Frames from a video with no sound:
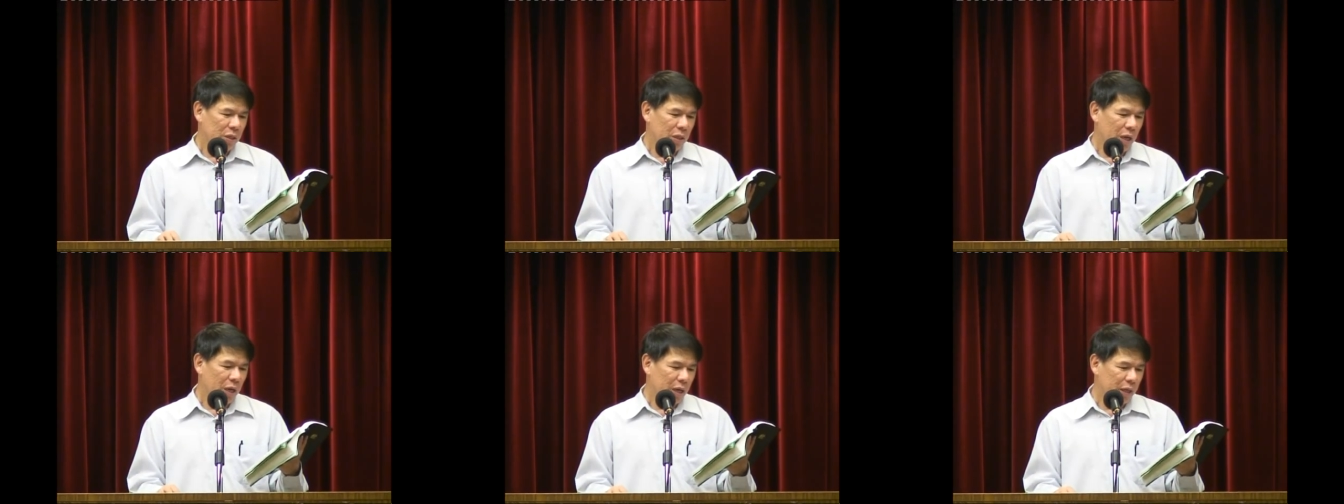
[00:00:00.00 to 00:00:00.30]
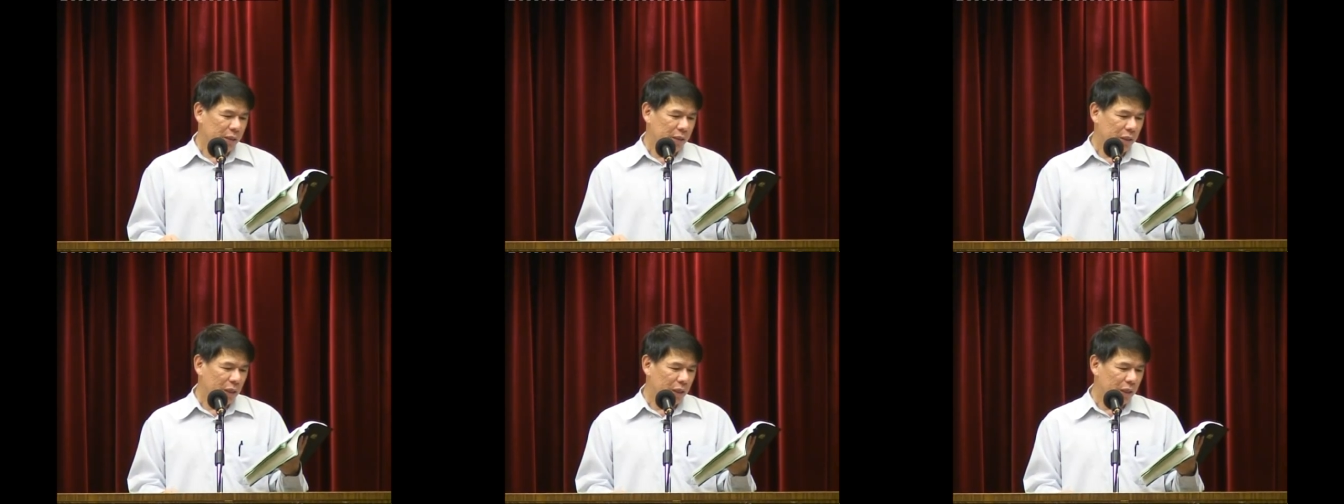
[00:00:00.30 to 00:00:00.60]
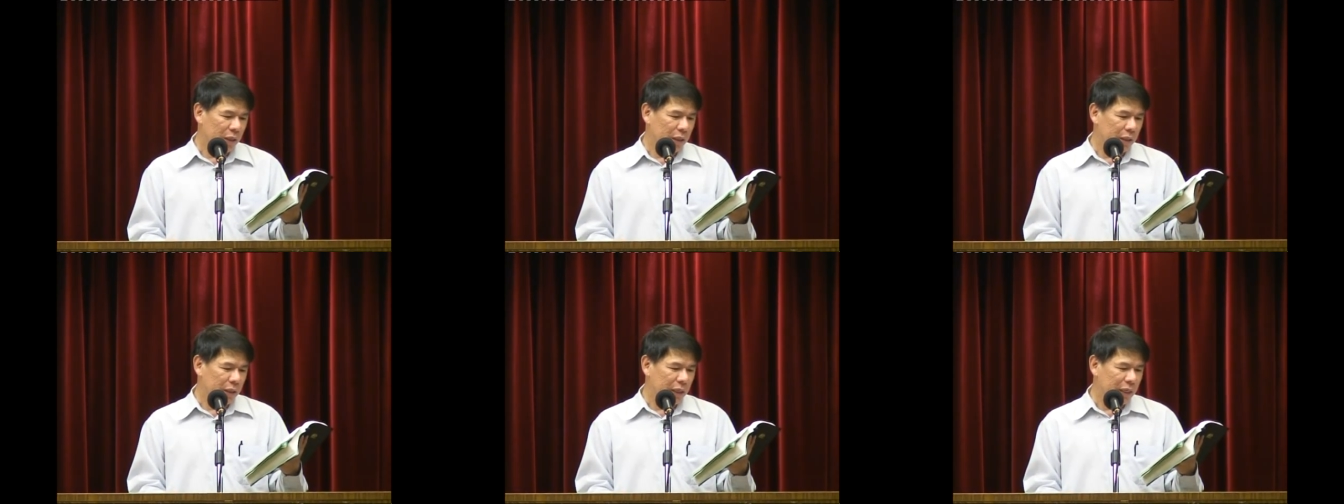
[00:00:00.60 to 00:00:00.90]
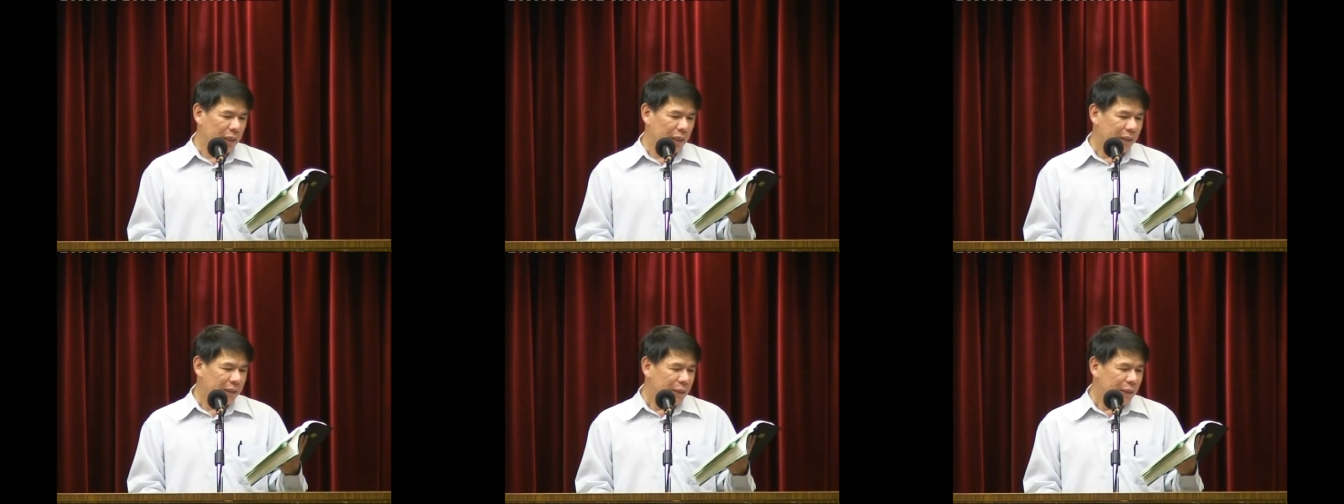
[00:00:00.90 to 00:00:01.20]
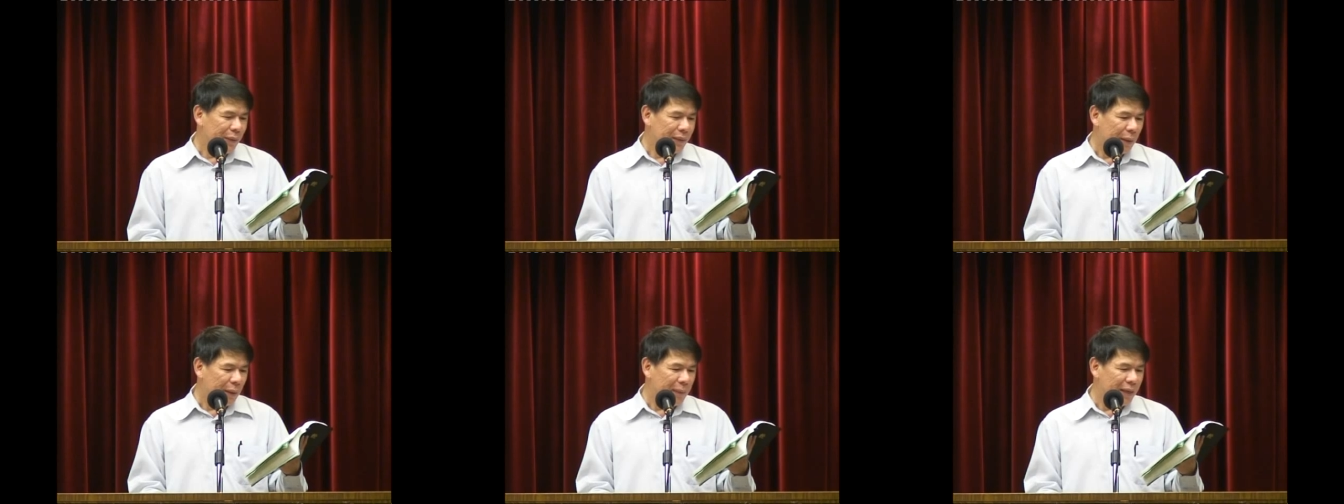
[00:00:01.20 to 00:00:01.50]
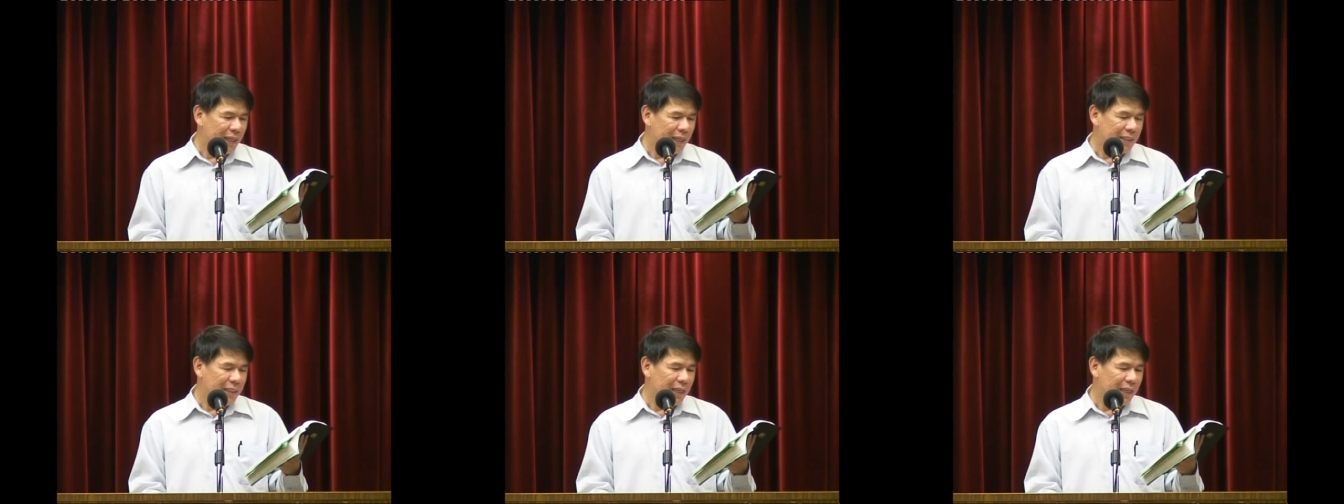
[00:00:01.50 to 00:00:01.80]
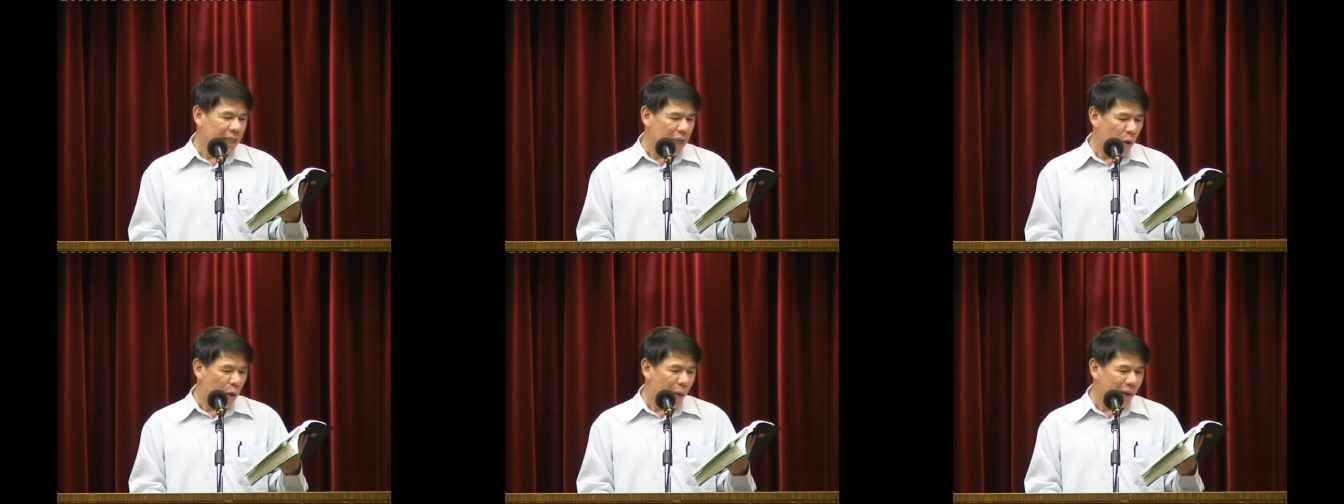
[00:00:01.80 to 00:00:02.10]
呃，离，因为他们离弃
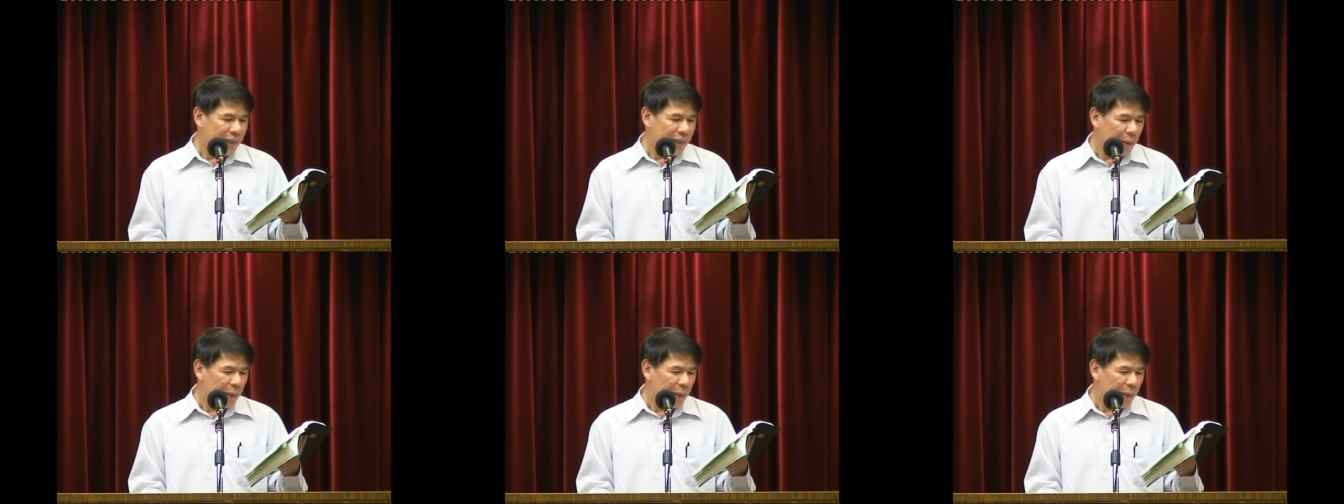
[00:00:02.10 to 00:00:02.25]
了耶和华，